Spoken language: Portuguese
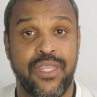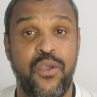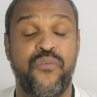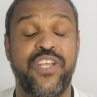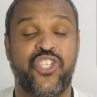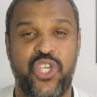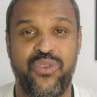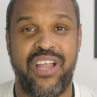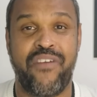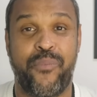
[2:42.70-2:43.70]
e o
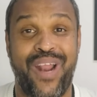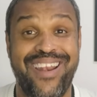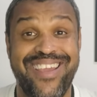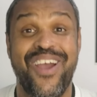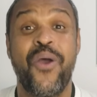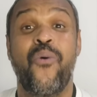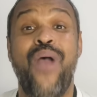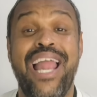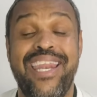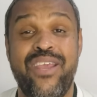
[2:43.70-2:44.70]
Vitinho estava por ali, o
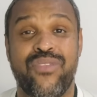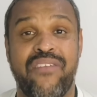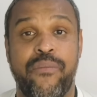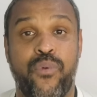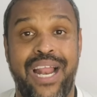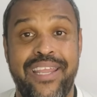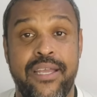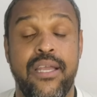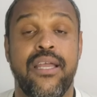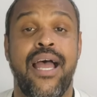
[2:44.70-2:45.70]
Elinho estava por
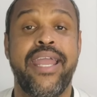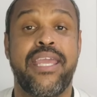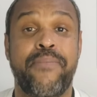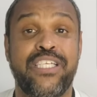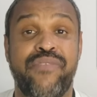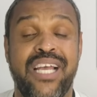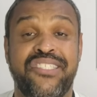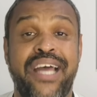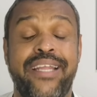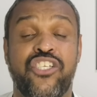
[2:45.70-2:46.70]
ali. A equipe
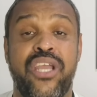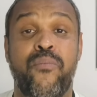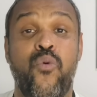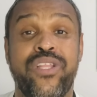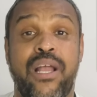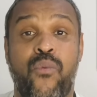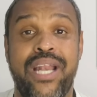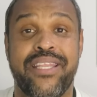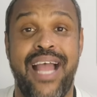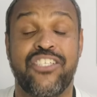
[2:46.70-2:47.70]
adversária tinha muita
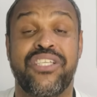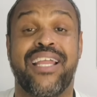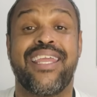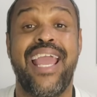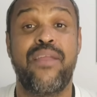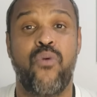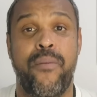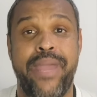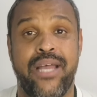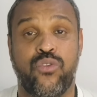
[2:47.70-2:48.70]
qualidade naquele
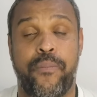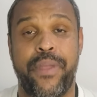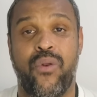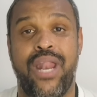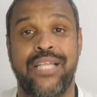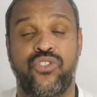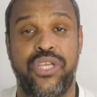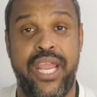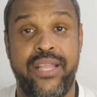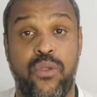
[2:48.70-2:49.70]
momento pelo lado
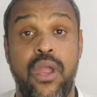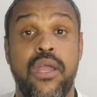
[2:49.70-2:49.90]
direito